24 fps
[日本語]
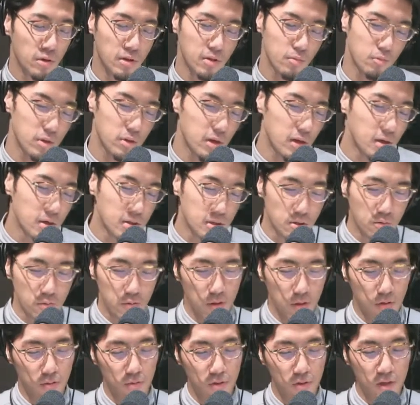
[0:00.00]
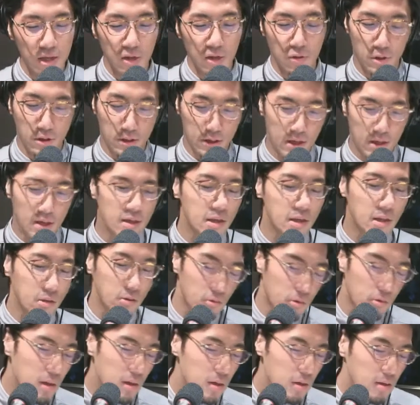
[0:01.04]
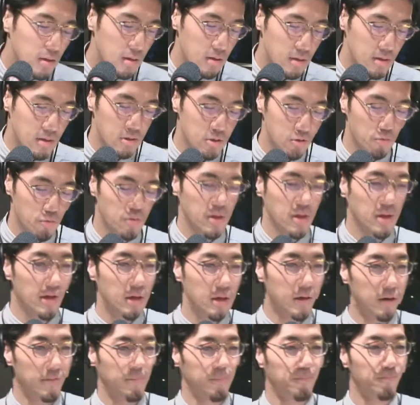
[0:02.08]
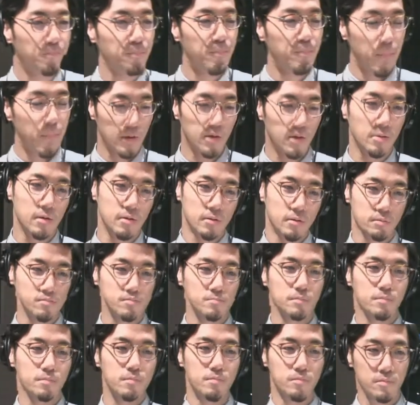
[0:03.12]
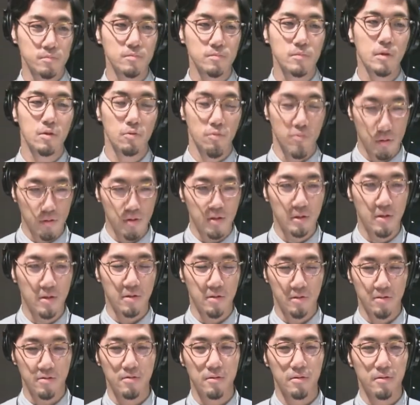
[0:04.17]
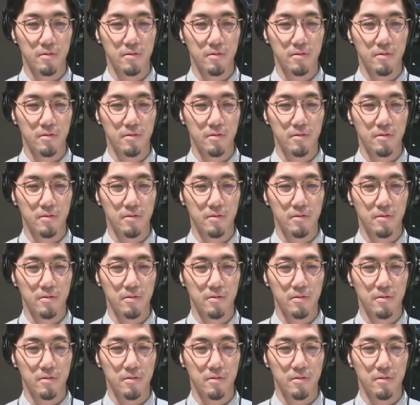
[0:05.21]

かでも探してるんですけどいいのがないんですよね状態が確かに、戦略ね、ね、あの